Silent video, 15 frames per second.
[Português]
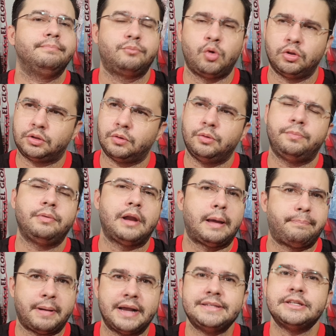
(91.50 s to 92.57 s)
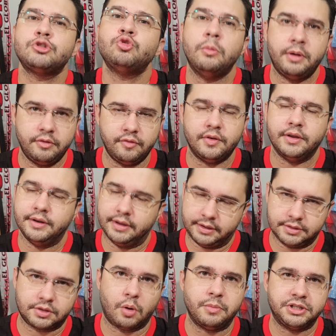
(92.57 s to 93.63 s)
Contra o La Paz é sobreviver,
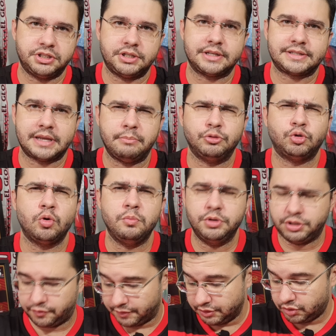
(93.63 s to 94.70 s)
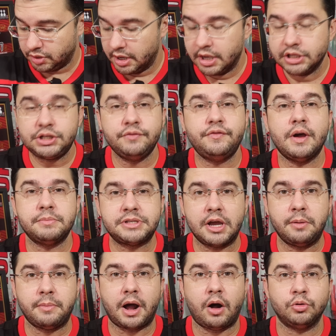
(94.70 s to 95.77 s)
né? Como a gente já sabe, um jogo muito difícil. Tivemos
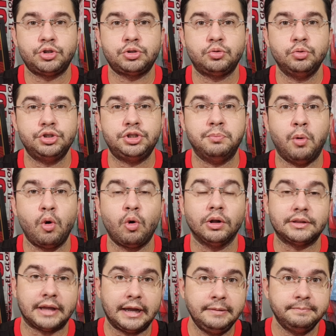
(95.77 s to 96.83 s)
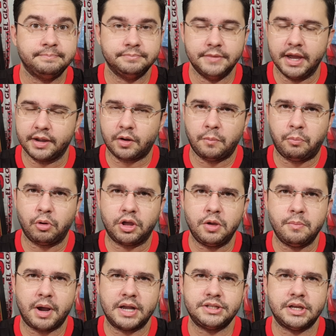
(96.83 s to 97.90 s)
aí a altitude de Bogotá, né? Que é um pouquinho
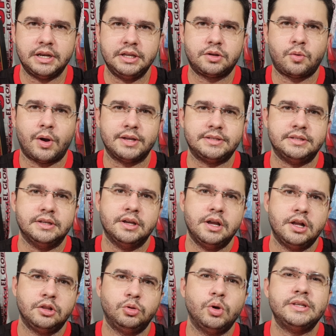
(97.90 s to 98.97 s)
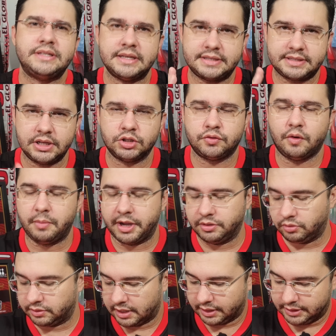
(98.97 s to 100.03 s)
mais de ali, quase 2,600, vamos
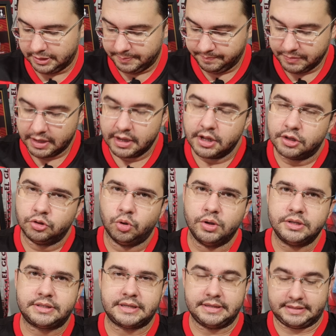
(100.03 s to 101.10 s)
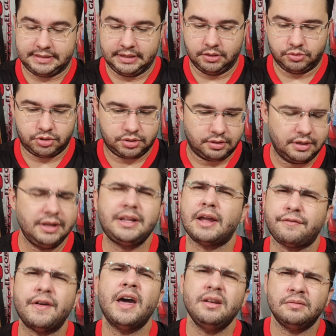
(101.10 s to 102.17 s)
arredondar aqui. 2,600
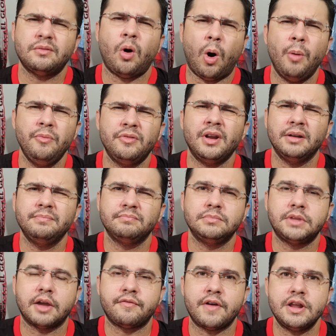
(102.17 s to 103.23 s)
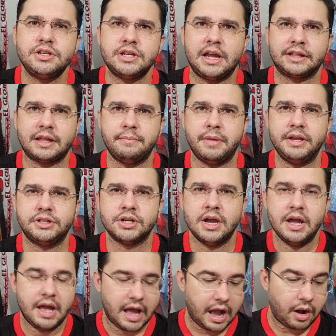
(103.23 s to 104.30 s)
interfere, óbvio, né? Interfere diretamente.
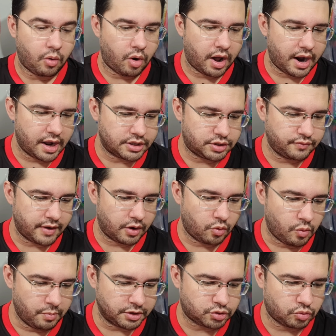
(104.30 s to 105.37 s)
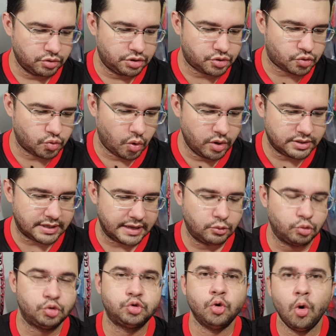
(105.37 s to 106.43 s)
Agora, tiveram algumas condições aí
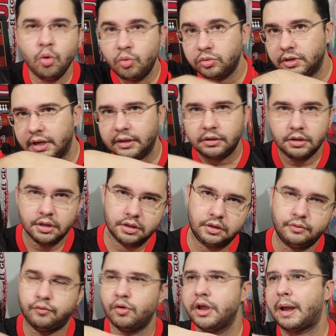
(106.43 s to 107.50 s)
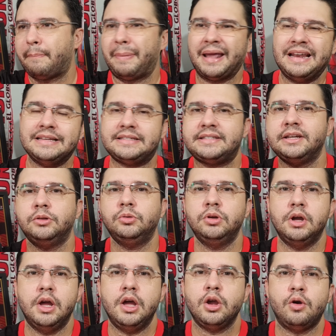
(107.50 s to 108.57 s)
do jogo, né? Que foi aparecendo
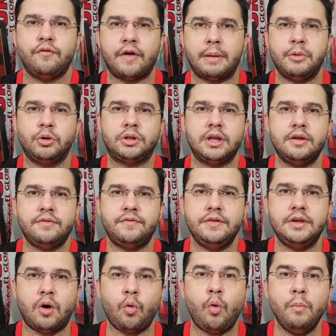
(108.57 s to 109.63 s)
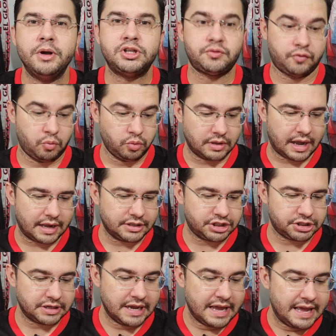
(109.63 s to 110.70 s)
que o Flamengo teve algumas
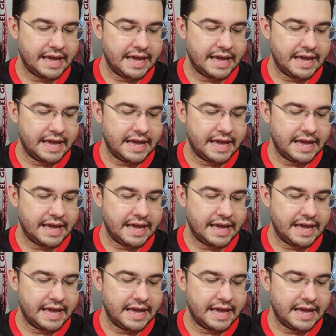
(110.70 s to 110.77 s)
dificuldades.